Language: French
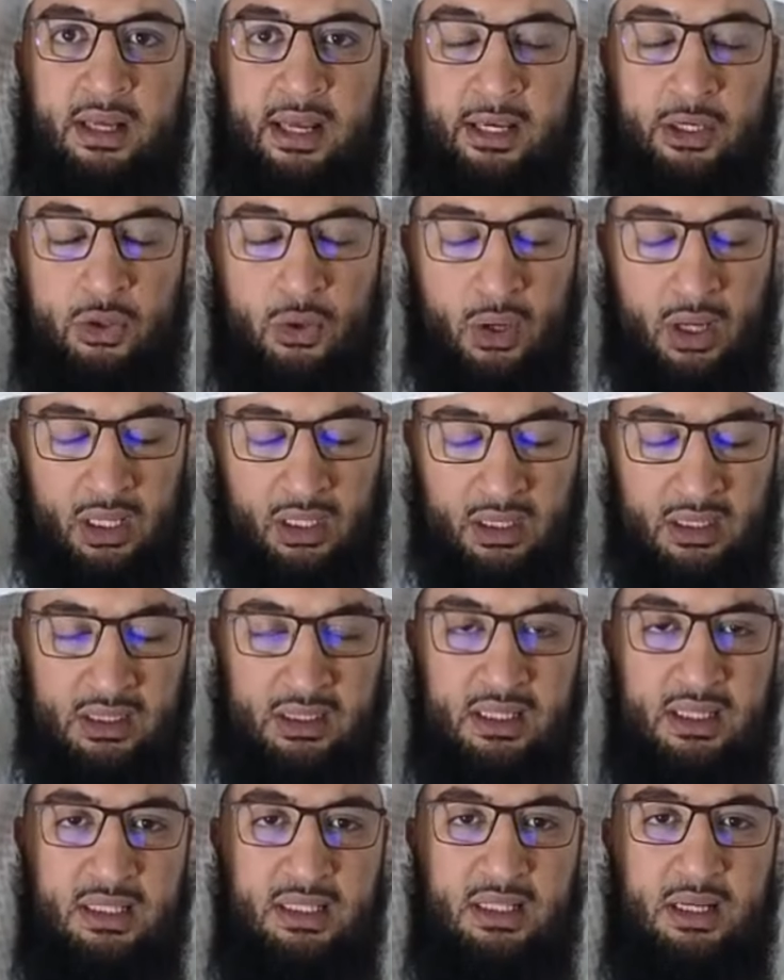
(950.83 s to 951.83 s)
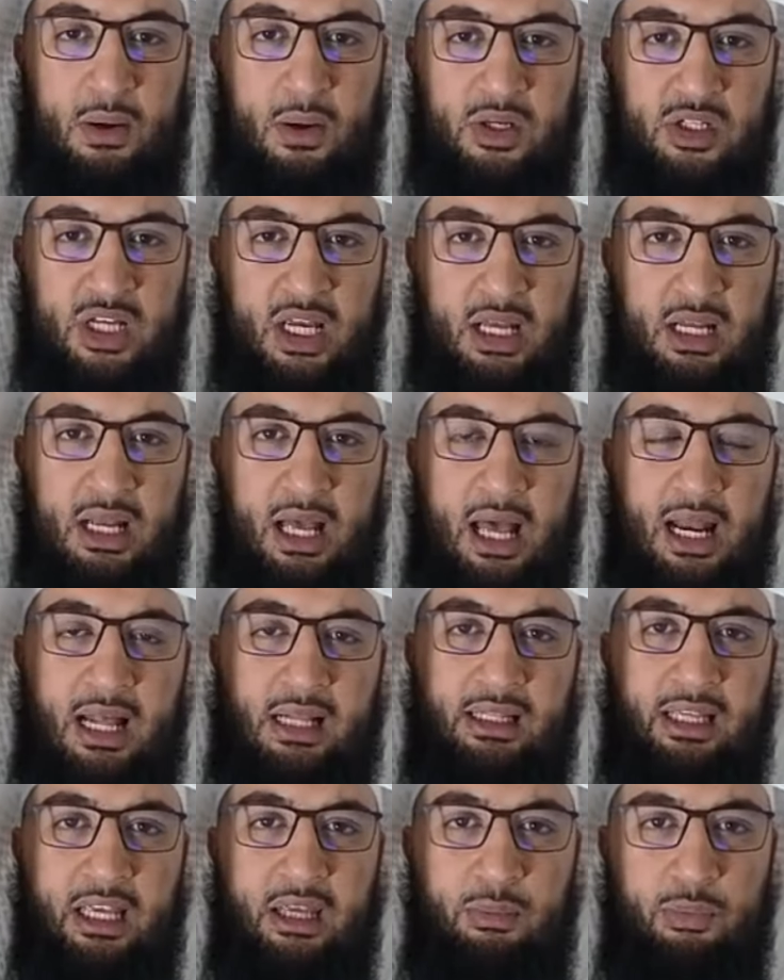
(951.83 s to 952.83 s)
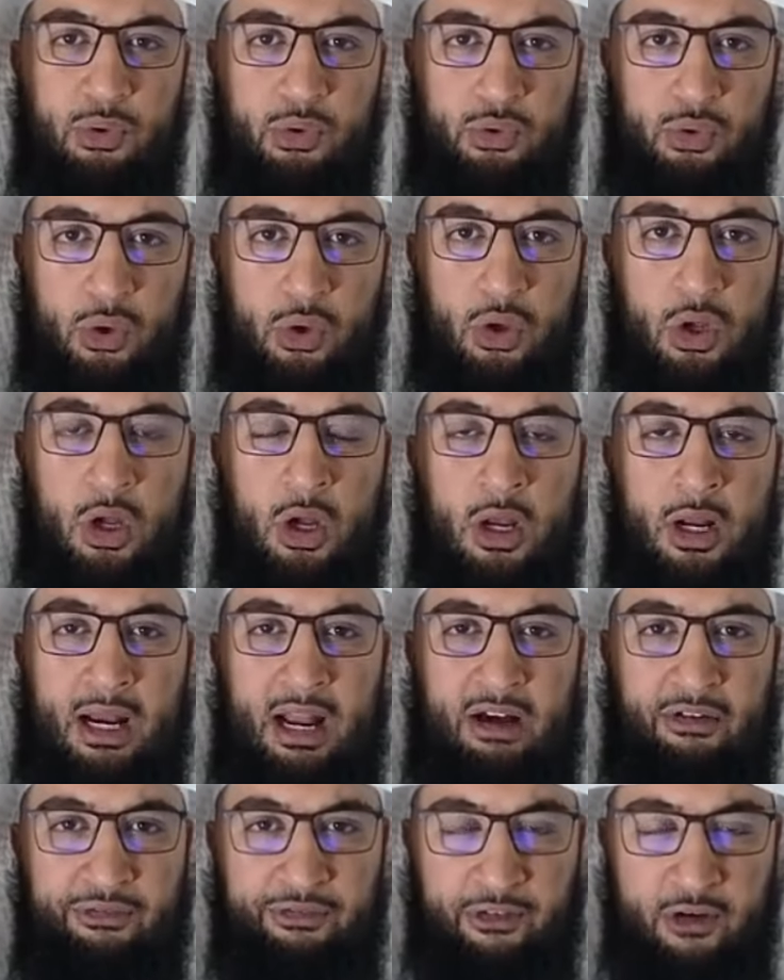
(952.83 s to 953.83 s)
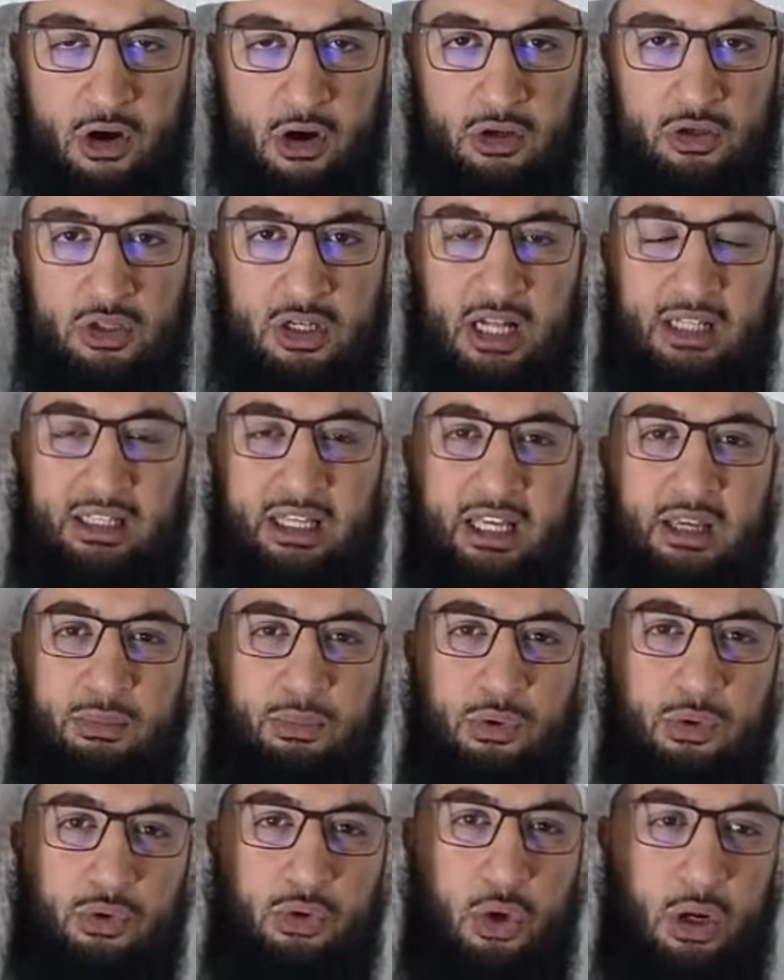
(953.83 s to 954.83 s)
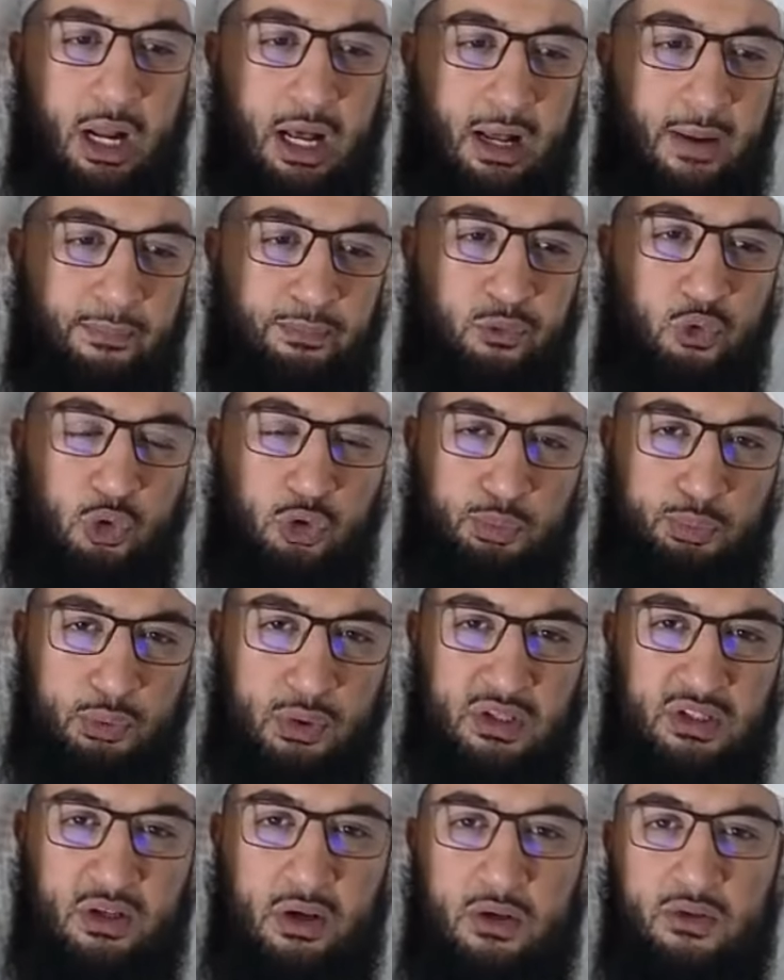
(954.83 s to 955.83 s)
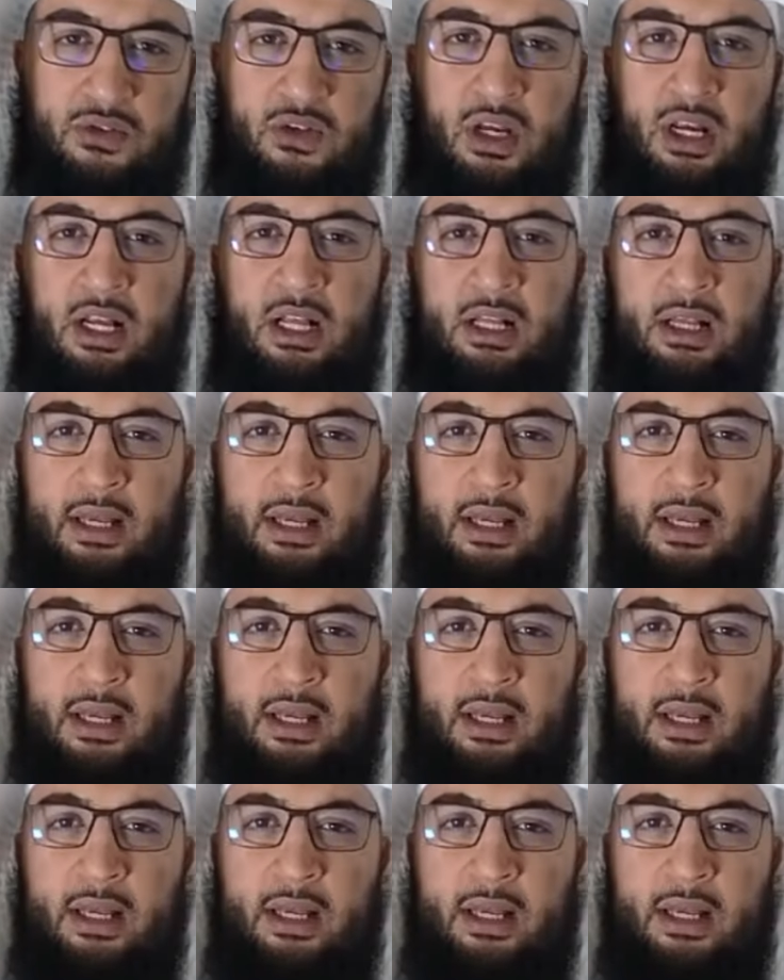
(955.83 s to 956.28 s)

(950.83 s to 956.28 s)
et que Allah Azzawajal a l'attribut de la force, l'attribut de la toute-puissance,